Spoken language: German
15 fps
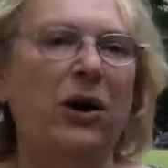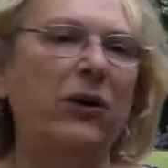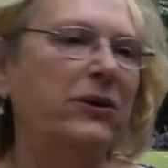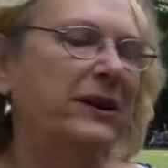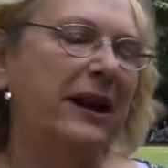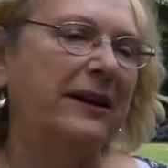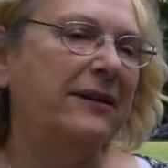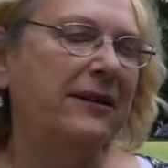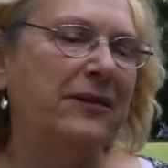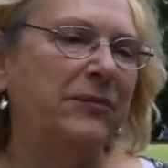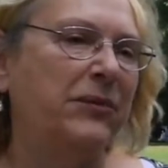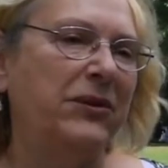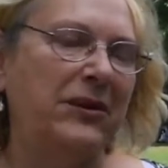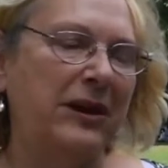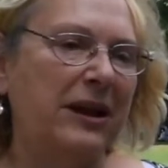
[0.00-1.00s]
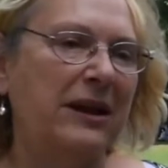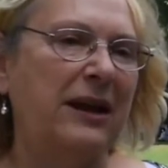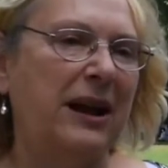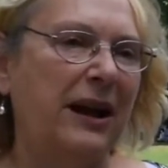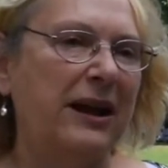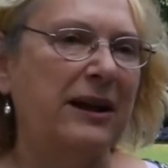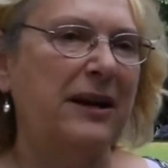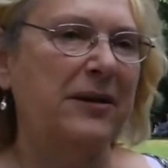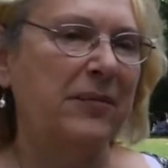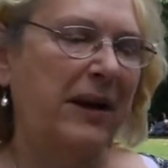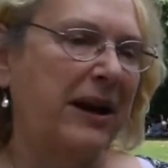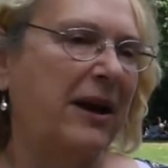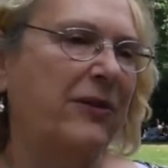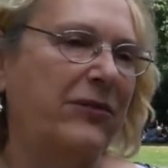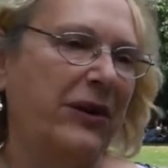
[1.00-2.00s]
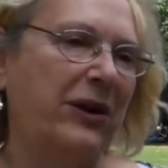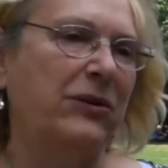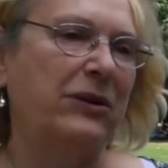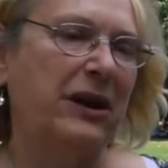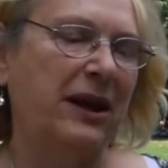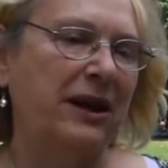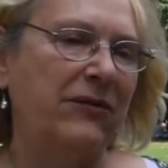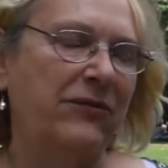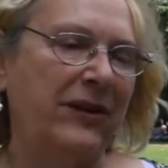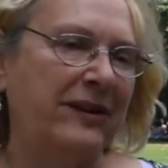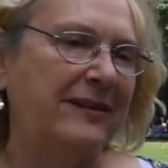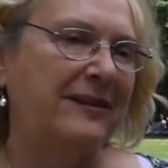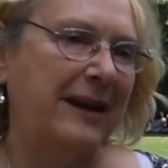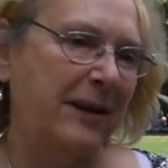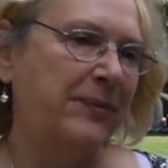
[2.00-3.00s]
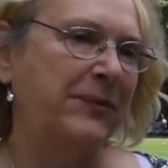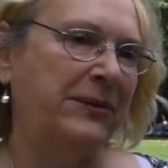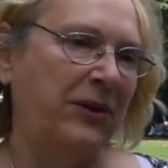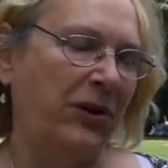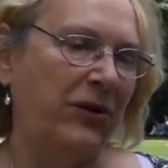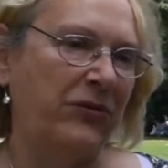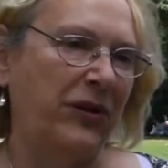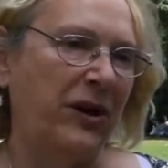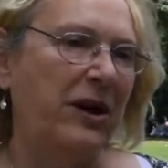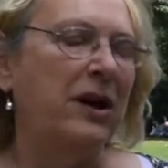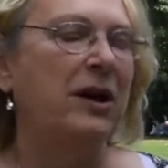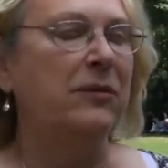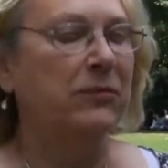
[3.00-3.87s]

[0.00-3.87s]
Und dann sind Museen eigentlich meiner Erfahrung nach fast Selbstläufer.